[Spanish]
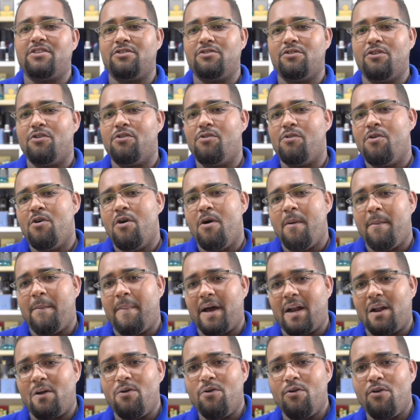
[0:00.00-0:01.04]
sino
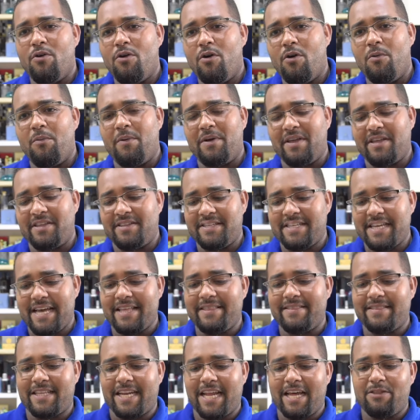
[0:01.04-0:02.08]
para un joven ya
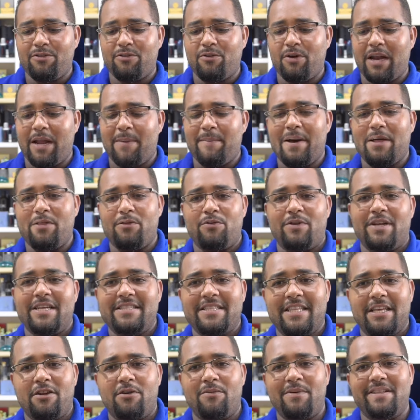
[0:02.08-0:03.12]
entrando a la
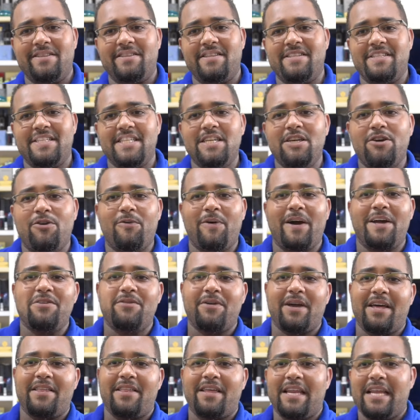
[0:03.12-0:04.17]
madurez de los 25
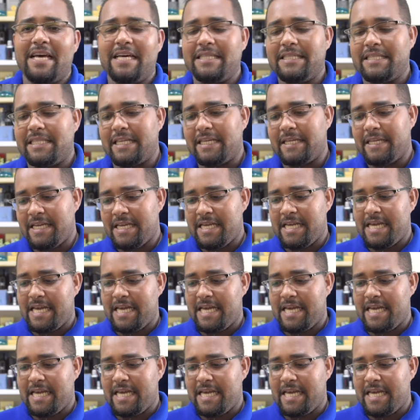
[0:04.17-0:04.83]
años en adelante,